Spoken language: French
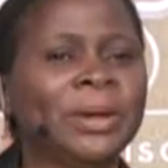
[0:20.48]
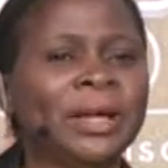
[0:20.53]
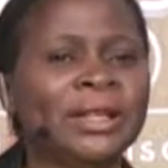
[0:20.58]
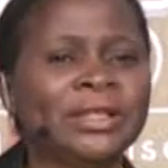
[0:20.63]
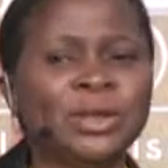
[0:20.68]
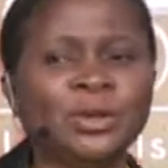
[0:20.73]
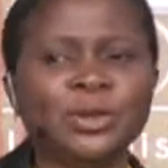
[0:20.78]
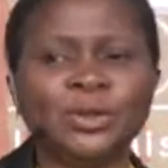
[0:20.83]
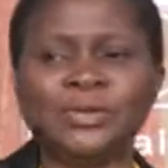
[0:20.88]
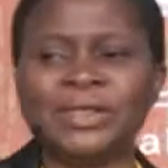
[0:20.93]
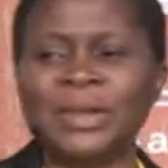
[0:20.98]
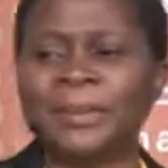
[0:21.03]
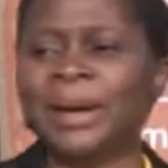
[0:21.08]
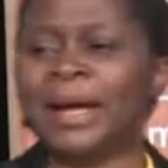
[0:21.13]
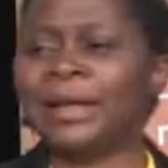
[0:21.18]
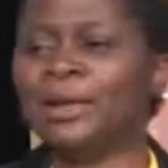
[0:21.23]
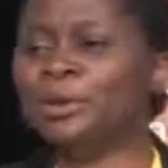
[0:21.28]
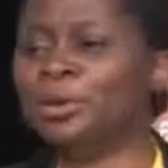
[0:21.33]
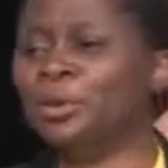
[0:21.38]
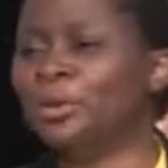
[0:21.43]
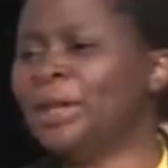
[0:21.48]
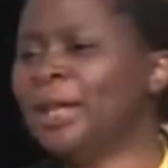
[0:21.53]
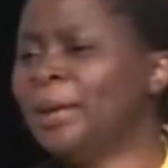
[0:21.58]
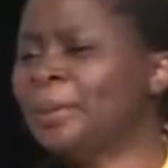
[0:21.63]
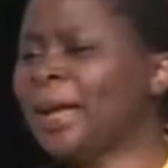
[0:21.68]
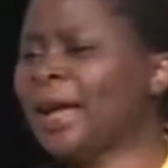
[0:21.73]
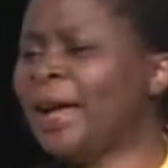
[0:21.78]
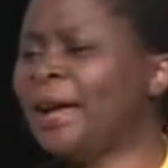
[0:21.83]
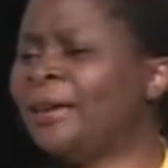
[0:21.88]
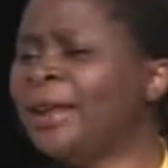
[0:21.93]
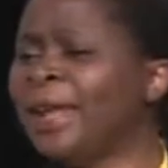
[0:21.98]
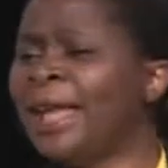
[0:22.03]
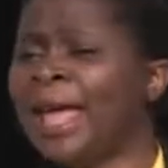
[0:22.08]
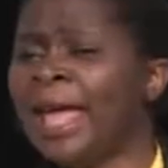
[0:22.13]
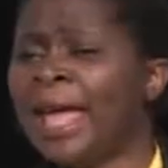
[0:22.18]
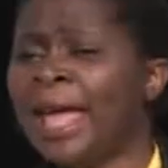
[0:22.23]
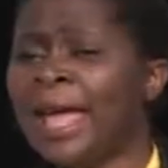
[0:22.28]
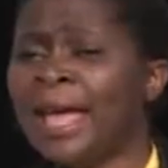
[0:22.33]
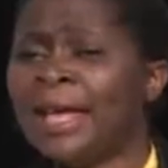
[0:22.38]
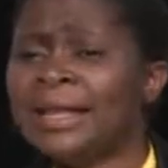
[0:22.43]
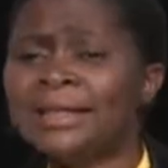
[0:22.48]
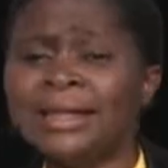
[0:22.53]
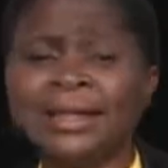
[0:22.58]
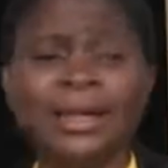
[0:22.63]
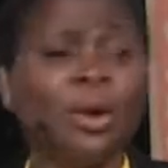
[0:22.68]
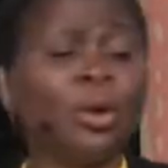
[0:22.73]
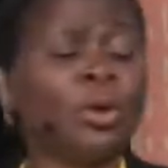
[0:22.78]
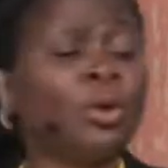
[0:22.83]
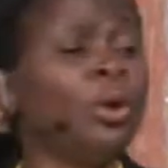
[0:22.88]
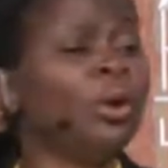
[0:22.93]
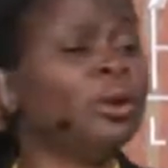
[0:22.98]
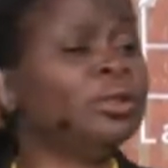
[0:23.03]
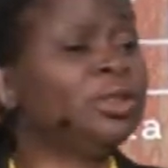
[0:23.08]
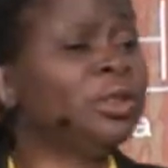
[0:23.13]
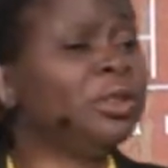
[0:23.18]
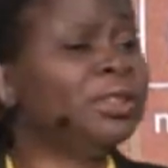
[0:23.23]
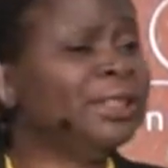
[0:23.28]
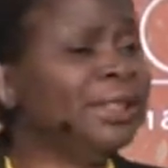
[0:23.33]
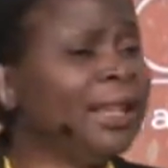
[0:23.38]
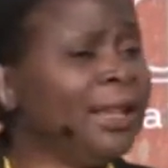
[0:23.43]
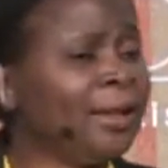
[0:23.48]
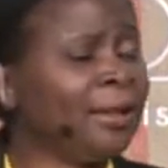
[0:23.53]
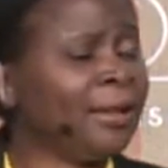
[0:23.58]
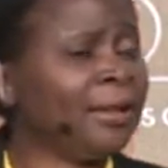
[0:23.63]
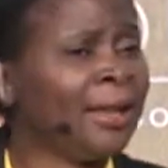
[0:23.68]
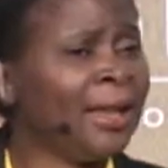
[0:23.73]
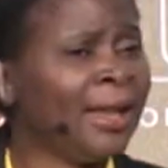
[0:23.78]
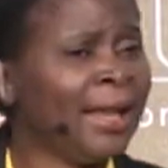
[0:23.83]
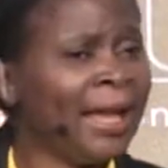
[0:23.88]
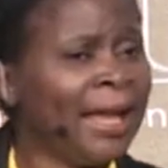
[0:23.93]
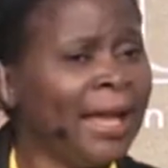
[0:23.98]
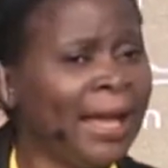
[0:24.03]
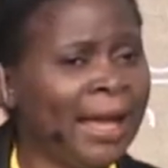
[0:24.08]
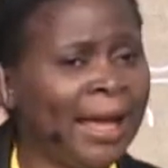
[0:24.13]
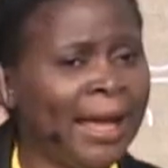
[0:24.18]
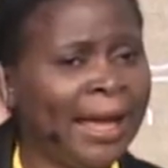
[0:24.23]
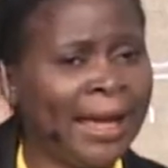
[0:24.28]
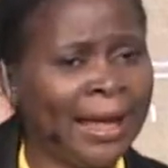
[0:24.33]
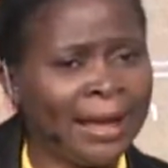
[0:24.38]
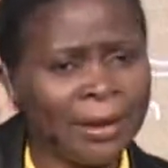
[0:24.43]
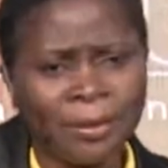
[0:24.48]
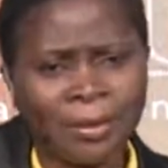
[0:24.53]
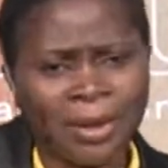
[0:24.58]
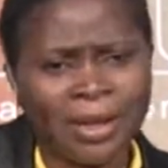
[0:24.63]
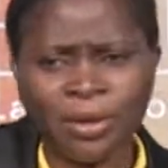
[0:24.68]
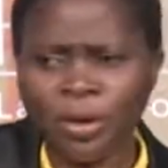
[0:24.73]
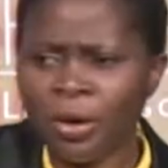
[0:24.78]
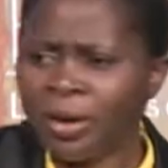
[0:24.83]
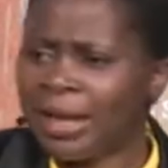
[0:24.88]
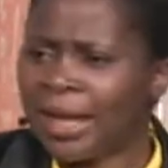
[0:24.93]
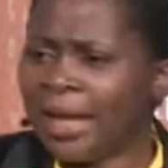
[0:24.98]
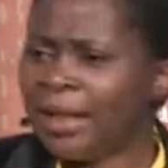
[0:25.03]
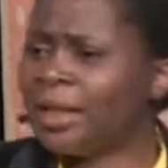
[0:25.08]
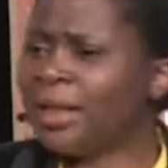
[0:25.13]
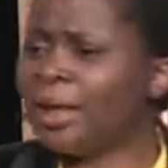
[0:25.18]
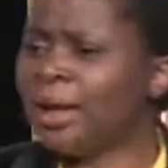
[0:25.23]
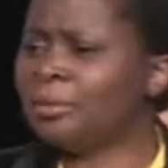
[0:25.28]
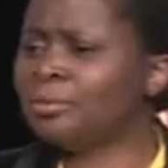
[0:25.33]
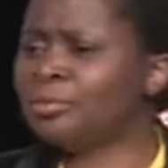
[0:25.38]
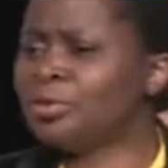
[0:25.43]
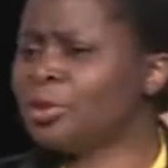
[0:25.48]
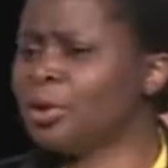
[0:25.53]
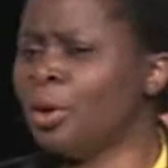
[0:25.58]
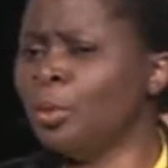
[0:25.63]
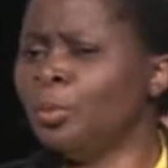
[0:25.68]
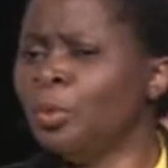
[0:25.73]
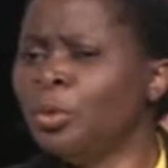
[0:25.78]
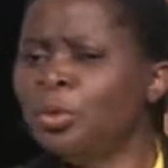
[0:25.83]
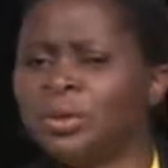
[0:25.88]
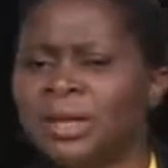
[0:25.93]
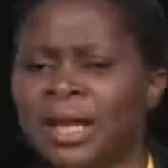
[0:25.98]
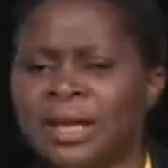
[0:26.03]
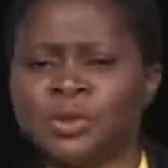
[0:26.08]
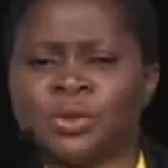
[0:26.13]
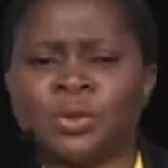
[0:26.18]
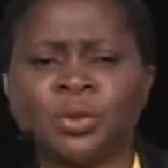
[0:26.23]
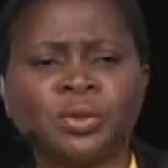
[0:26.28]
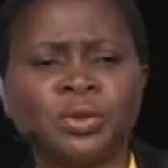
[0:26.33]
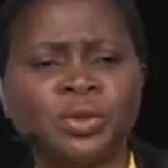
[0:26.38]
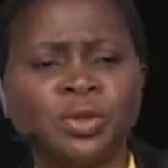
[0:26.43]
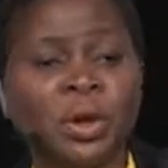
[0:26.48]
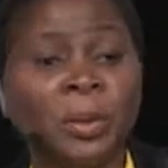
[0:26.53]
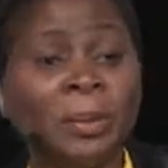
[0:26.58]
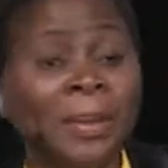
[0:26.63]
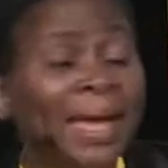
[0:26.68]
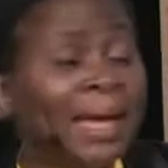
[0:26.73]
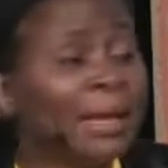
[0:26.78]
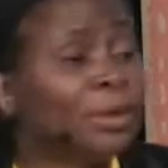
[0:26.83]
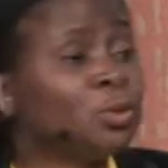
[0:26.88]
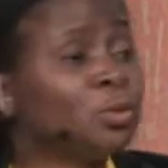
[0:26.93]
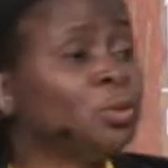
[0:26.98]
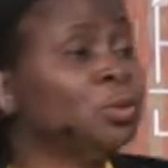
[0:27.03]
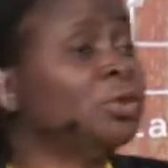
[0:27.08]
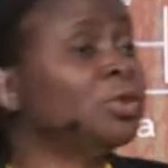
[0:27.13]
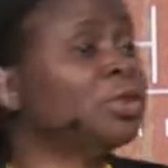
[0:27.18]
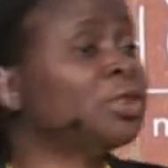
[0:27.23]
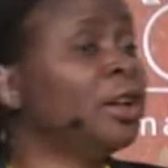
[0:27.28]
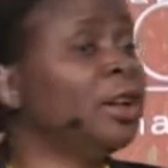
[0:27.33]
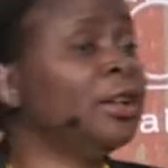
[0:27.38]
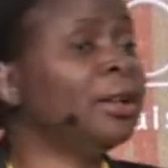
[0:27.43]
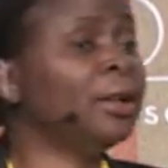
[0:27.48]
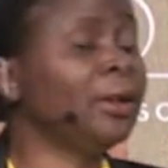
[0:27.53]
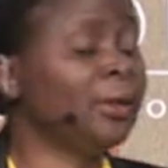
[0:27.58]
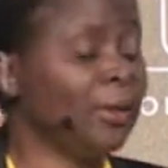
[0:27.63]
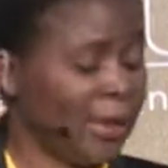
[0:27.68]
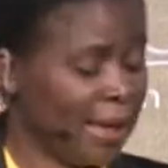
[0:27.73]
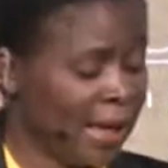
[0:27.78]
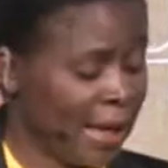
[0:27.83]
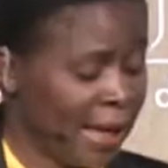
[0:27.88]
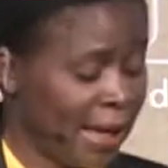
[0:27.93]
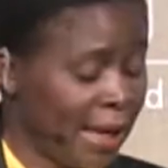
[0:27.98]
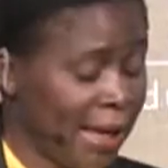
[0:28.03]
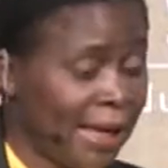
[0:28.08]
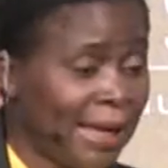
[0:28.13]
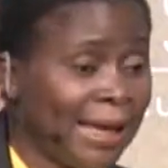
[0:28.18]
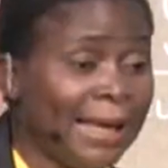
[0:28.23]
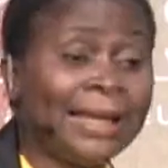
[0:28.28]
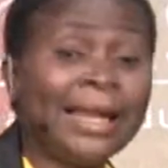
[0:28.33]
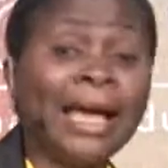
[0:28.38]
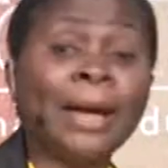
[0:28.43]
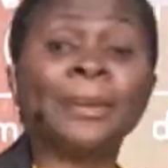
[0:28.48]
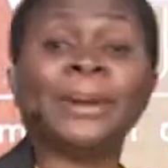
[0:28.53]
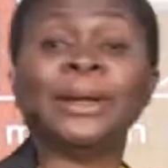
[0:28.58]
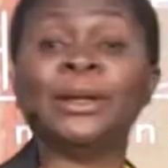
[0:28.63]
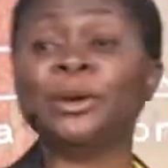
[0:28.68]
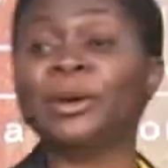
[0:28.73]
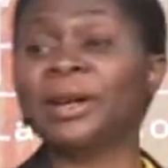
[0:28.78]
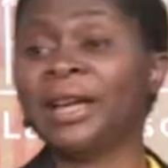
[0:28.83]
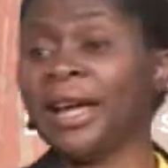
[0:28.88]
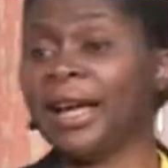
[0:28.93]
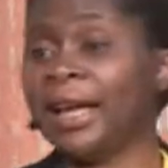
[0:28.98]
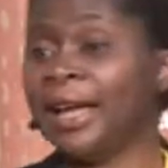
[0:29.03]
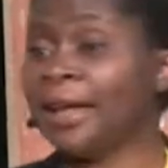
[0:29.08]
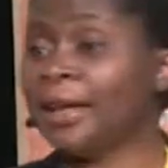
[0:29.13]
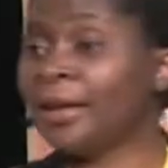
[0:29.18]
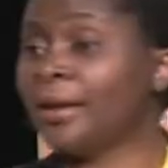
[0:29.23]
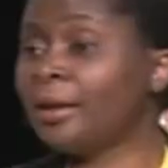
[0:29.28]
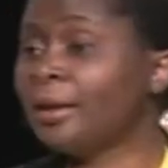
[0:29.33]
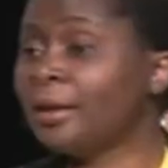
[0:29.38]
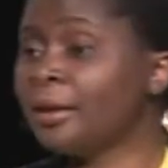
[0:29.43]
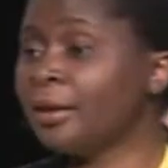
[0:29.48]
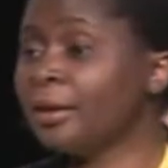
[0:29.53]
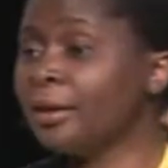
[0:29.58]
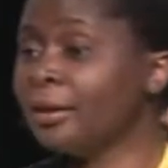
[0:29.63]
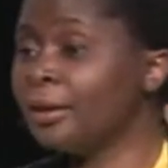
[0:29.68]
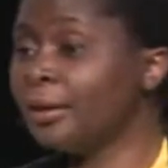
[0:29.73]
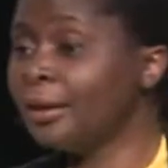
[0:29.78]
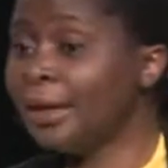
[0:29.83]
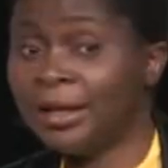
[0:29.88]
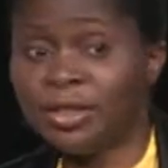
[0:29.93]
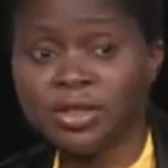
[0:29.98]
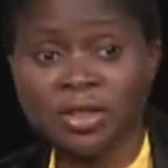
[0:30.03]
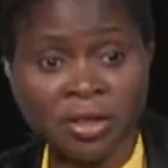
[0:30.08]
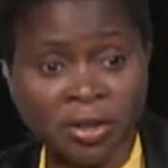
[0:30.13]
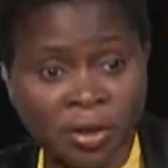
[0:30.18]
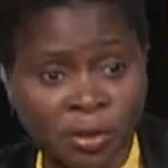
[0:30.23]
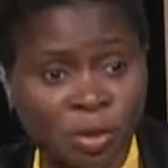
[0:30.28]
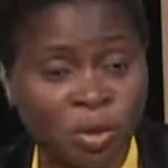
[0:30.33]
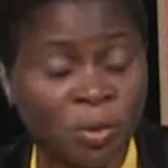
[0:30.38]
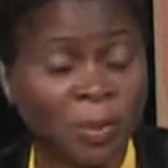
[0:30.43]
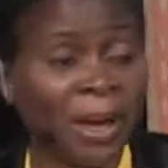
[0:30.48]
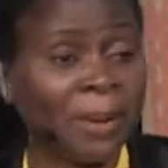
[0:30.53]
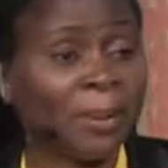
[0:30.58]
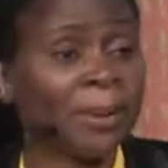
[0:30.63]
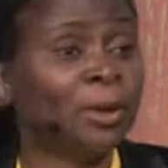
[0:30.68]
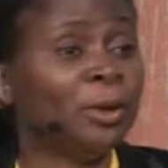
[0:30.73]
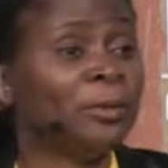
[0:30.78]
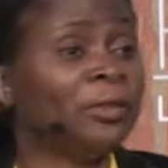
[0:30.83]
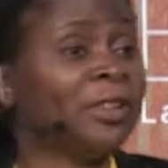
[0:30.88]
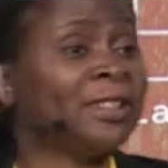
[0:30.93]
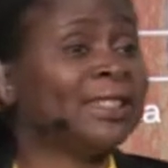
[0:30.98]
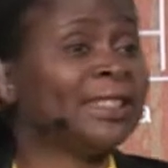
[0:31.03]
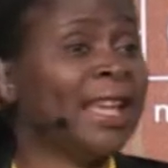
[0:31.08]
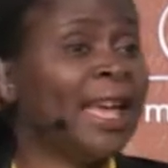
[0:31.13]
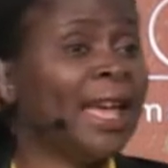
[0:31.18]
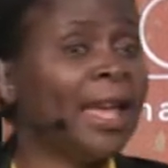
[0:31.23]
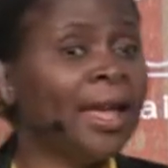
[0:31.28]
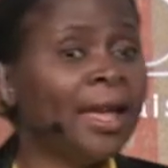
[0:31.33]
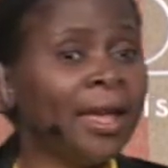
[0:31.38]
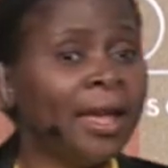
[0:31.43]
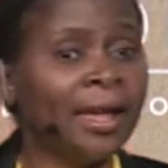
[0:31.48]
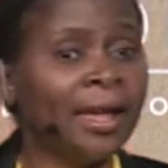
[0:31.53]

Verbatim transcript: prêchais, je vous ai parlé de William Carey. C'était un cordonnier. Et donc, quelqu'un sans beaucoup d'instructions, mais tout seul, il a appris le grec. Il y a des gens qui n'ont juste pas appris le français.